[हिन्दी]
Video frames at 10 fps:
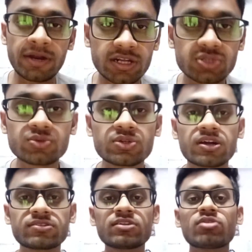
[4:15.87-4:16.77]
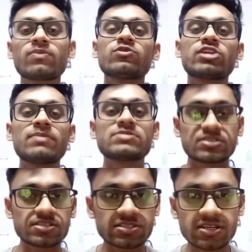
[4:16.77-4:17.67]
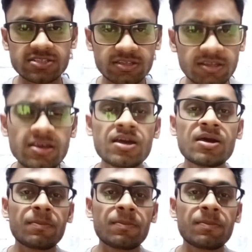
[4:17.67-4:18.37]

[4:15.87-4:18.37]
बेटर सूट करता है तो आप वो टाइम सजेस्ट कर सकते हैं